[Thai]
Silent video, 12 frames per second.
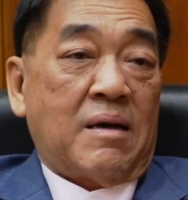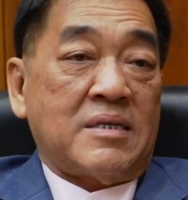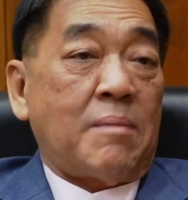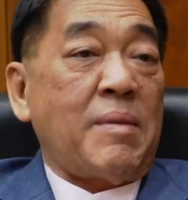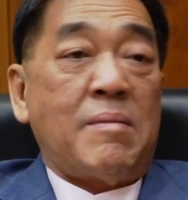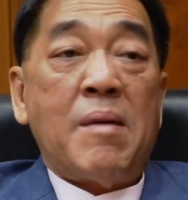
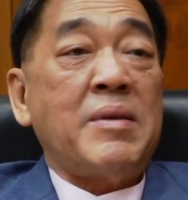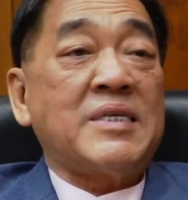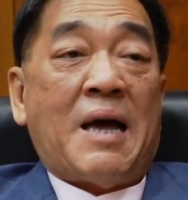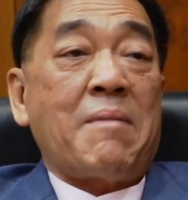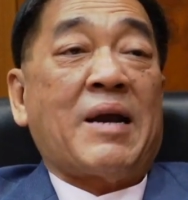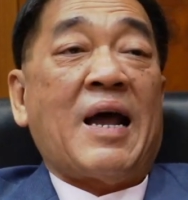สัมมิตไม่มี
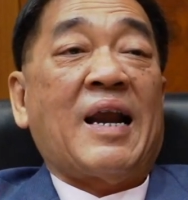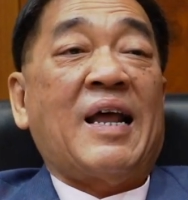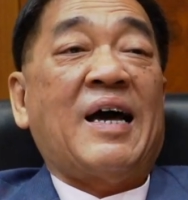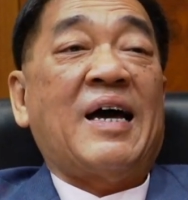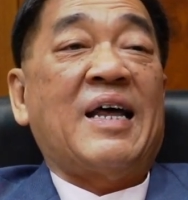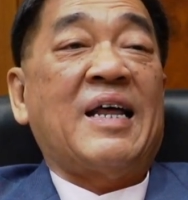3 ครั้ง
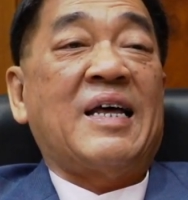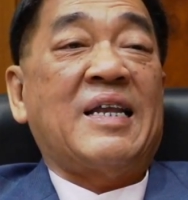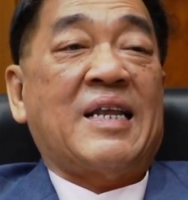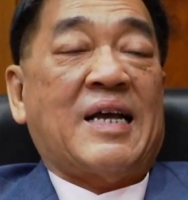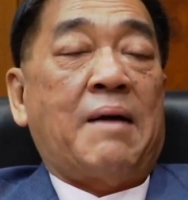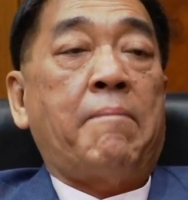ละ
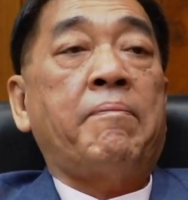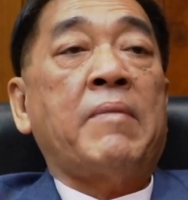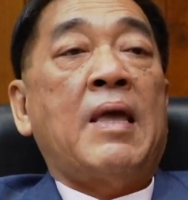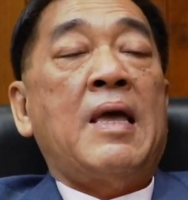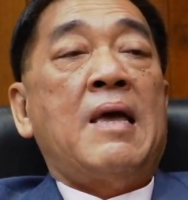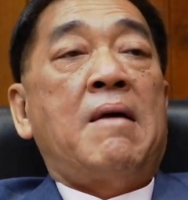นะครับ
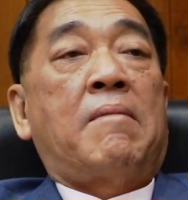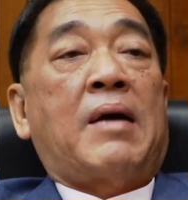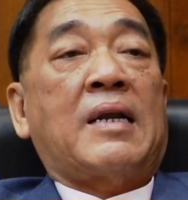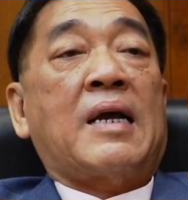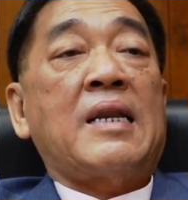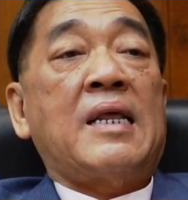
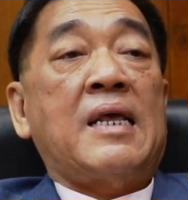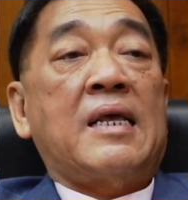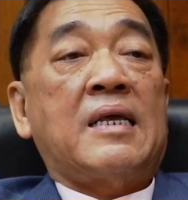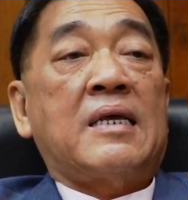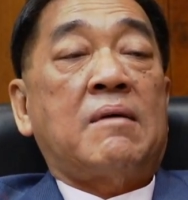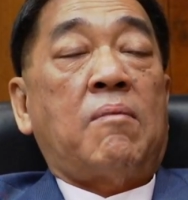งั้นครั้งนี้
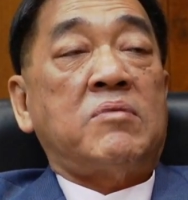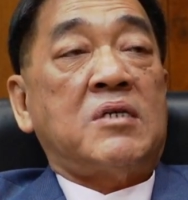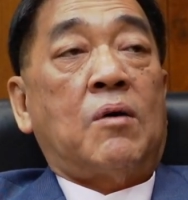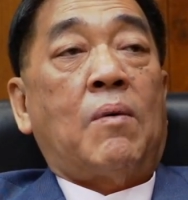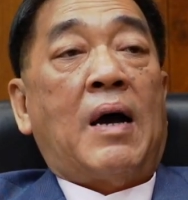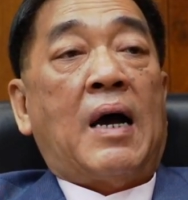ผม
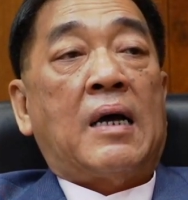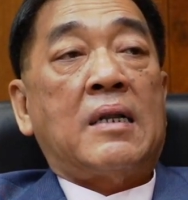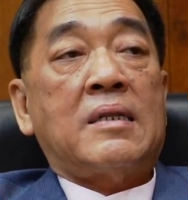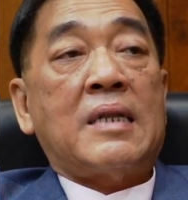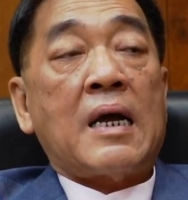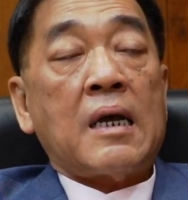เชื่อว่า
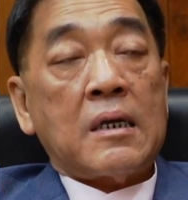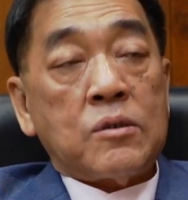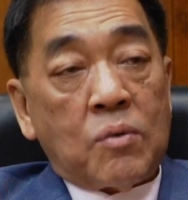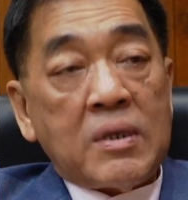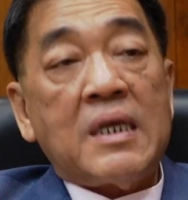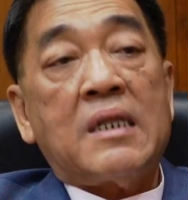นัก
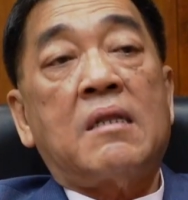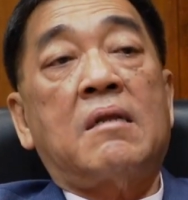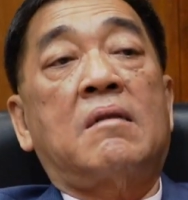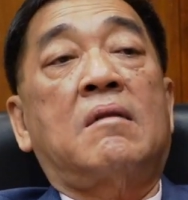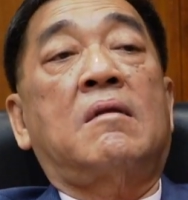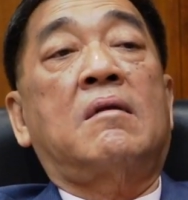ธุรกิจ
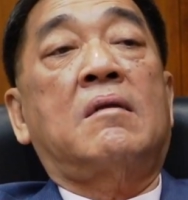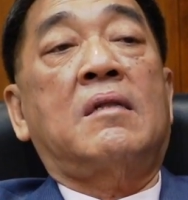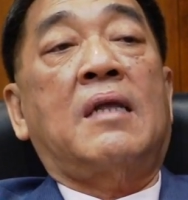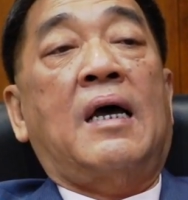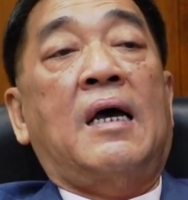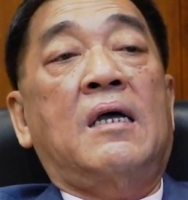
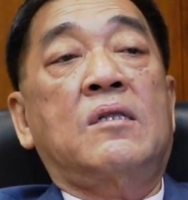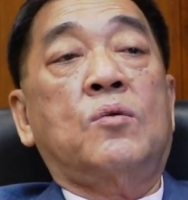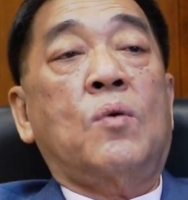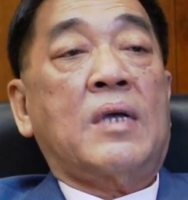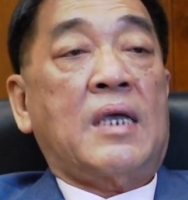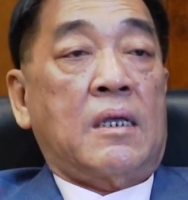นะฮะ
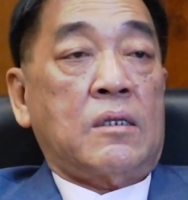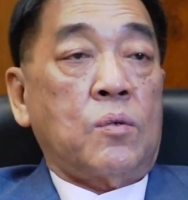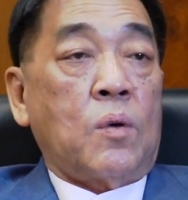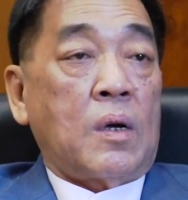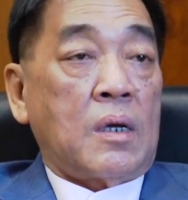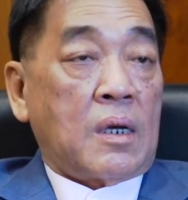ทั่ว
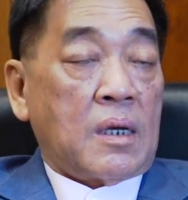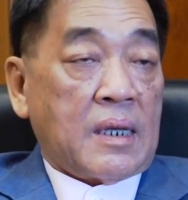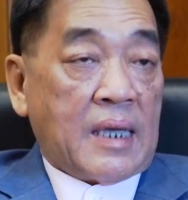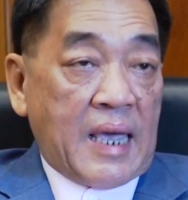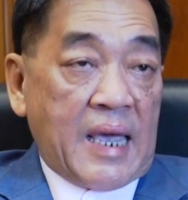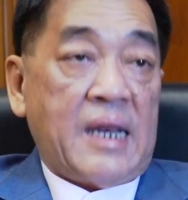ทั่ว
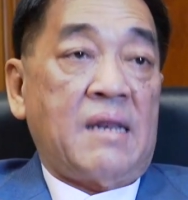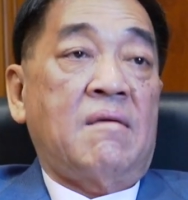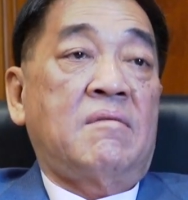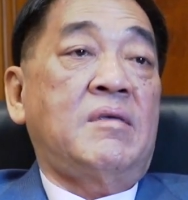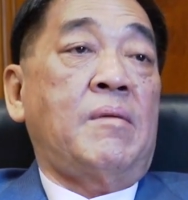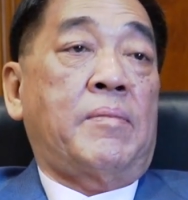เขต
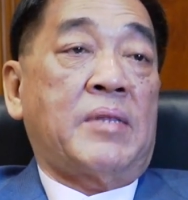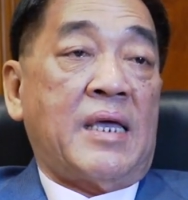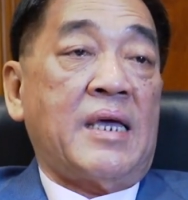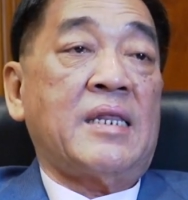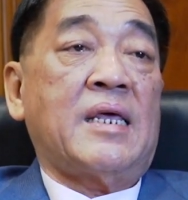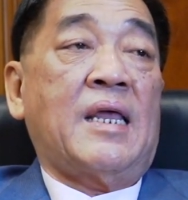นี่แบบประเท
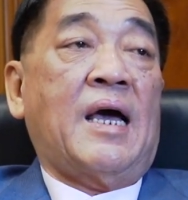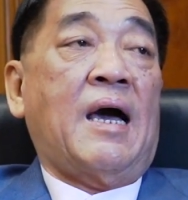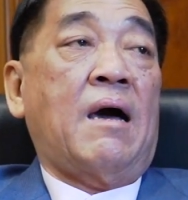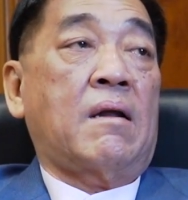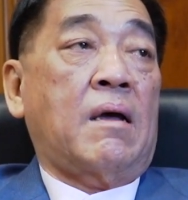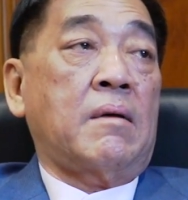ศเนี่ยนะฮะ
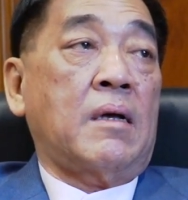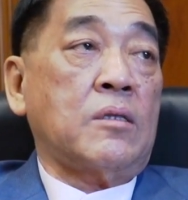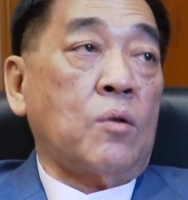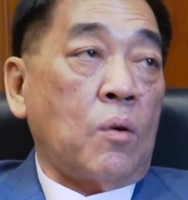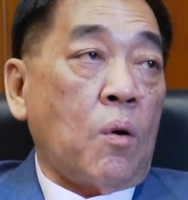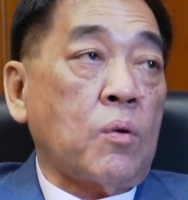และทั้ง
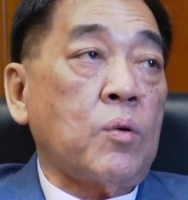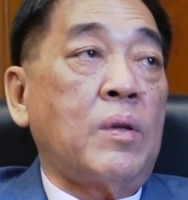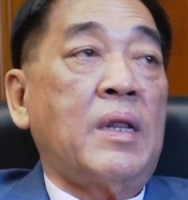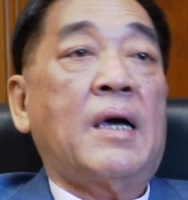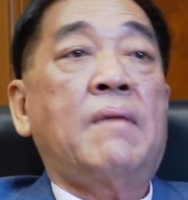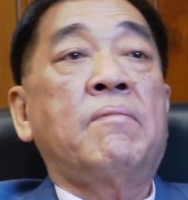ทั่วโลกด้วย
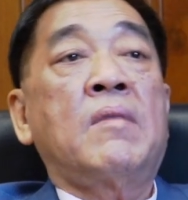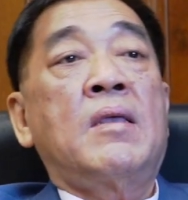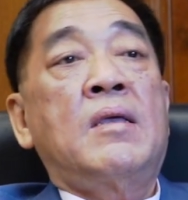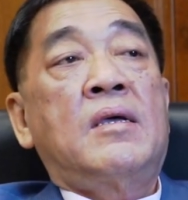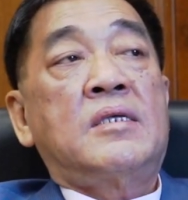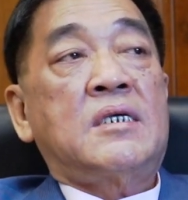เนี่ย
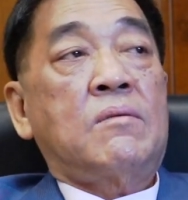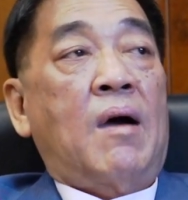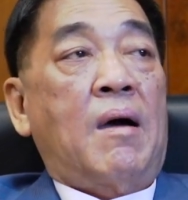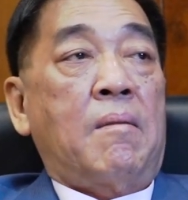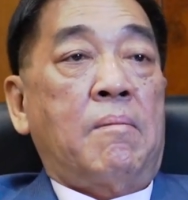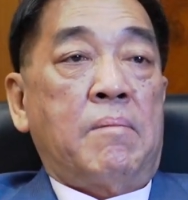เชื่อ
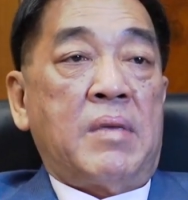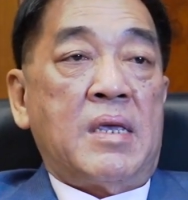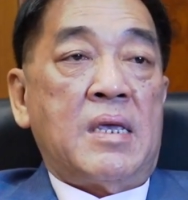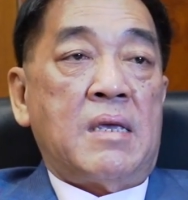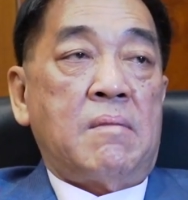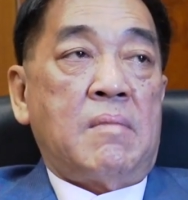ว่ามี
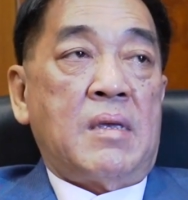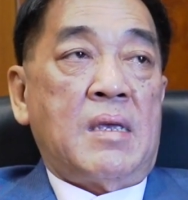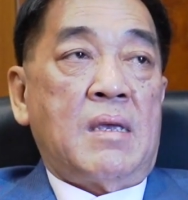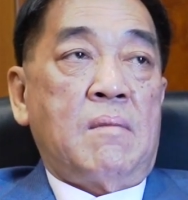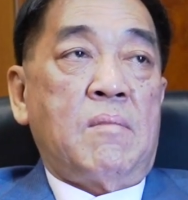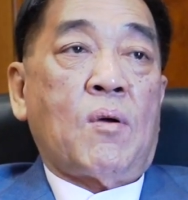มี
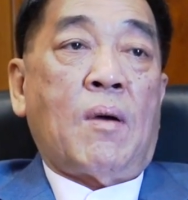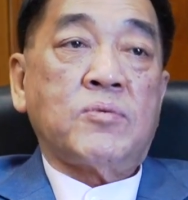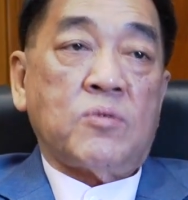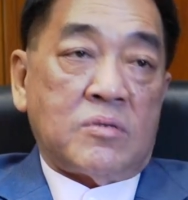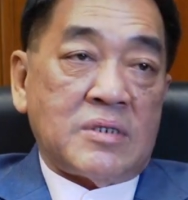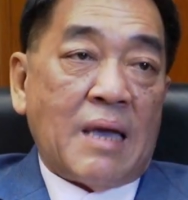มีความ
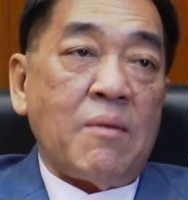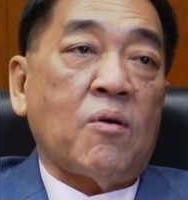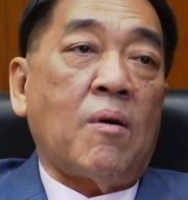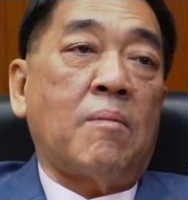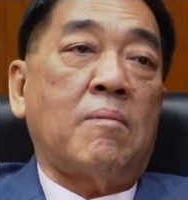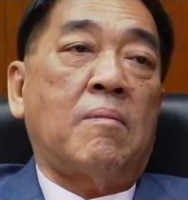สนใจมี
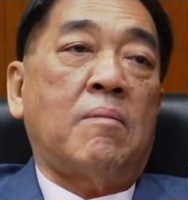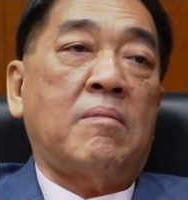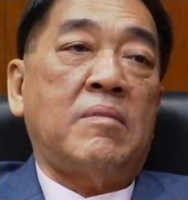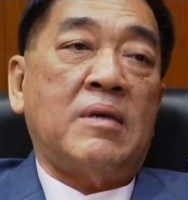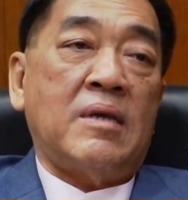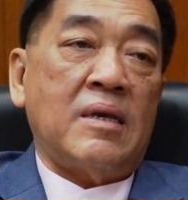ความ
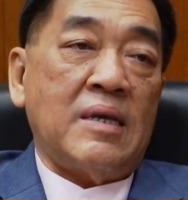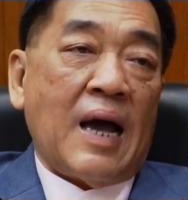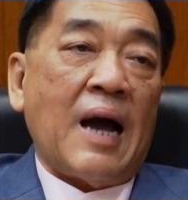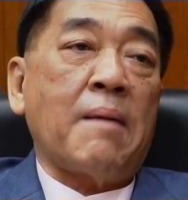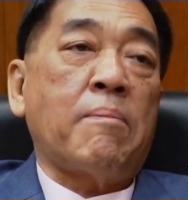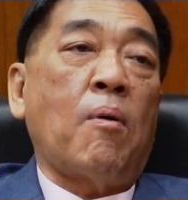อ
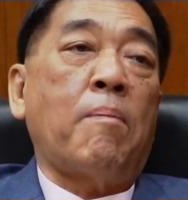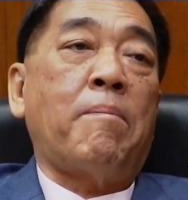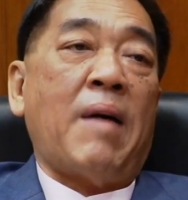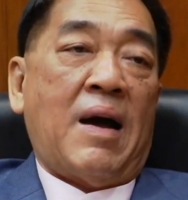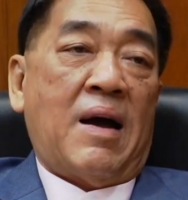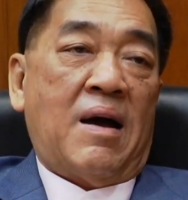ยากพบปะ